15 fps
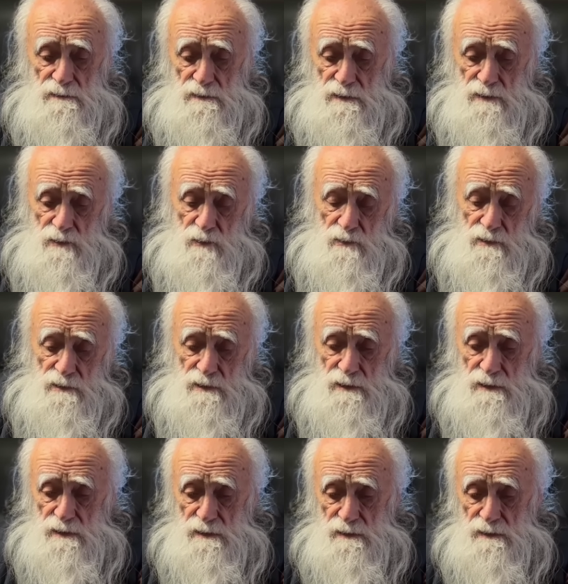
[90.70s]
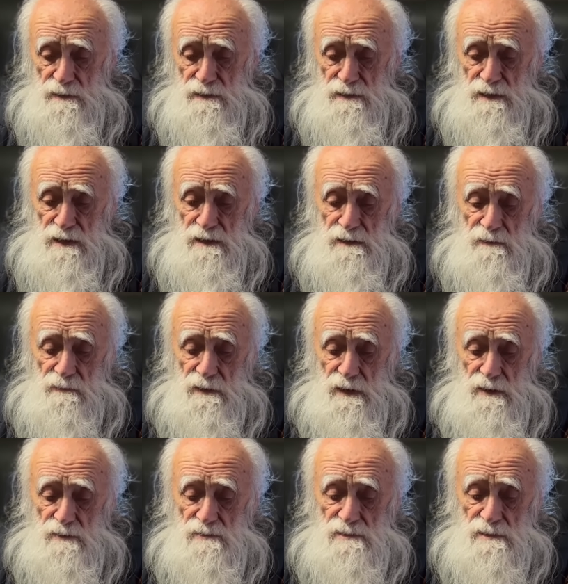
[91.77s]
которые не
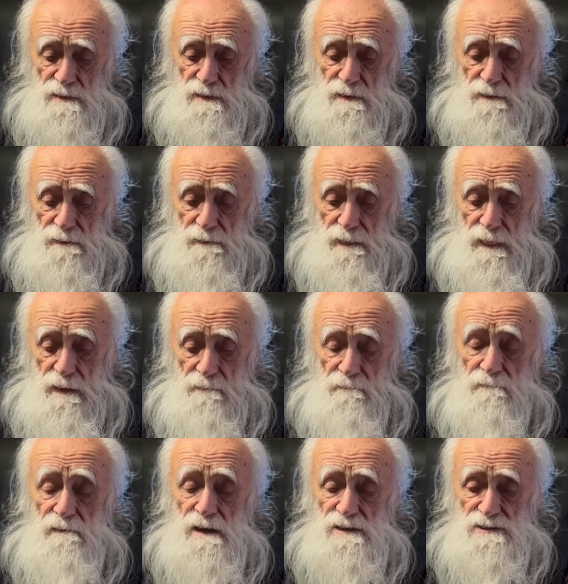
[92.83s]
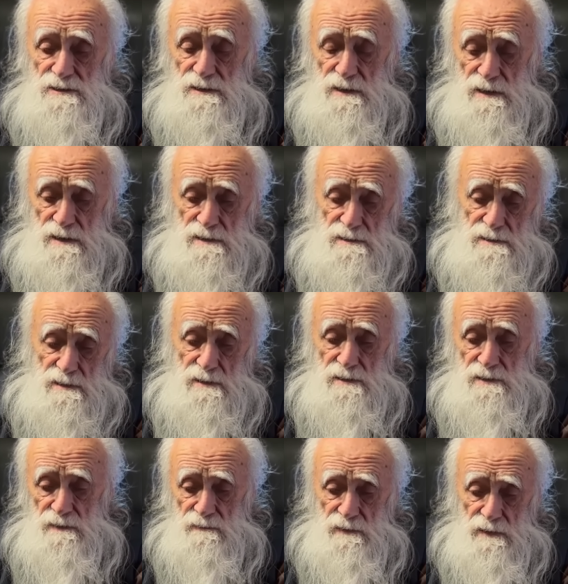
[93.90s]
являются вашей
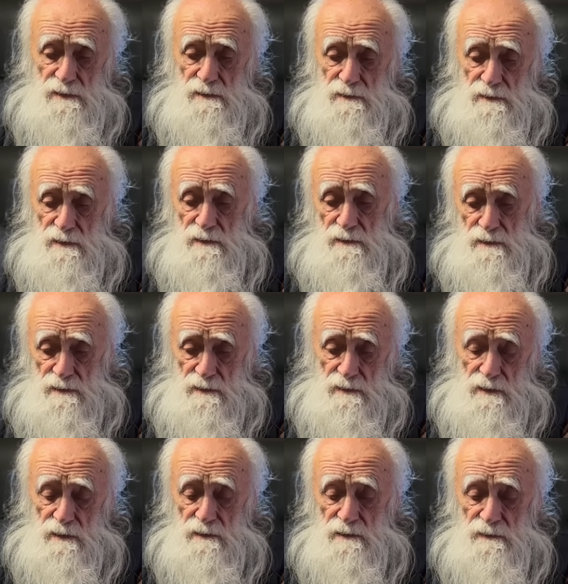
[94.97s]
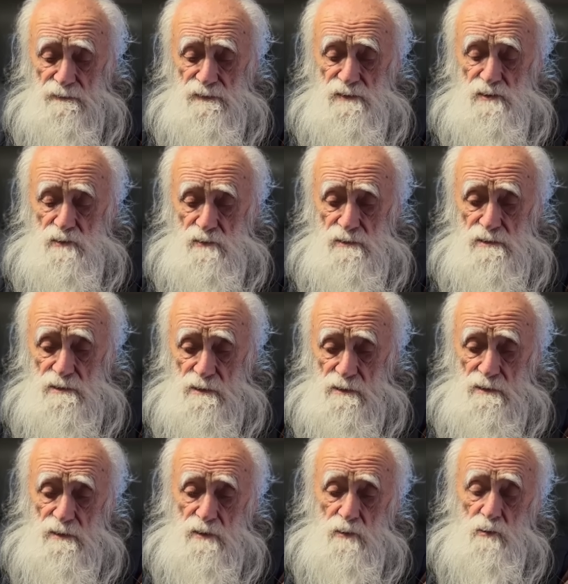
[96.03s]
инициативой, это все
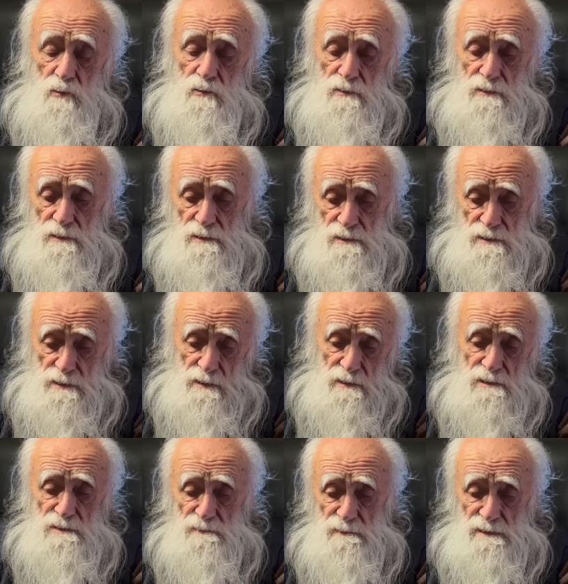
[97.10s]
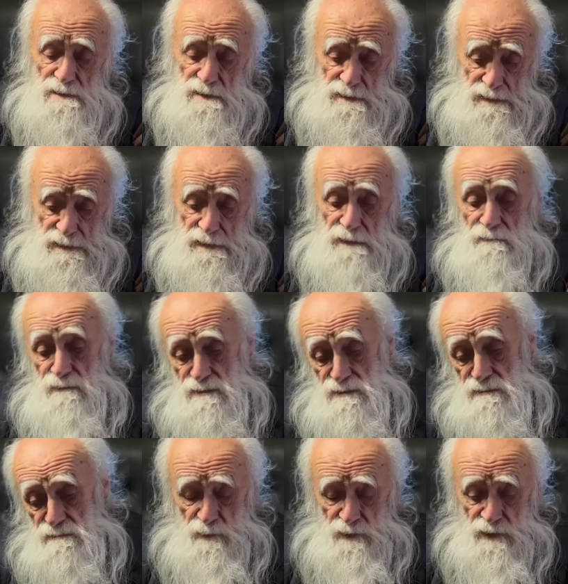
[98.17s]
делает он и делает специально для вас.
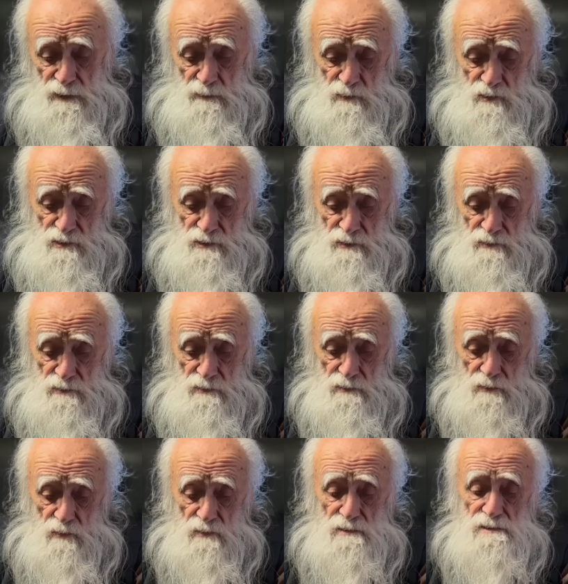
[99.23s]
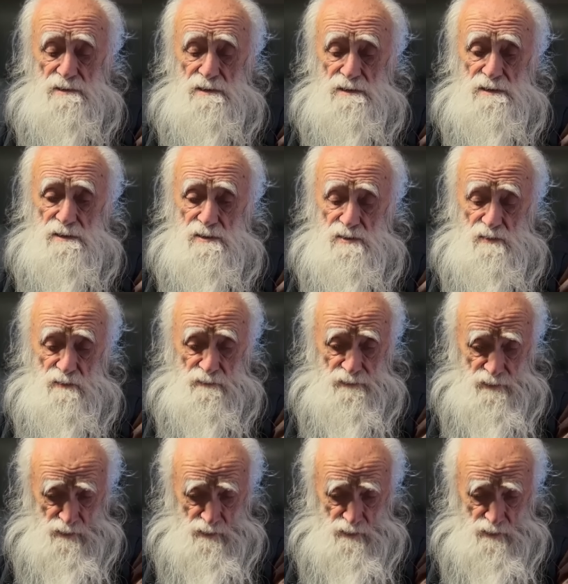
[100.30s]
Потому что он заинтересован в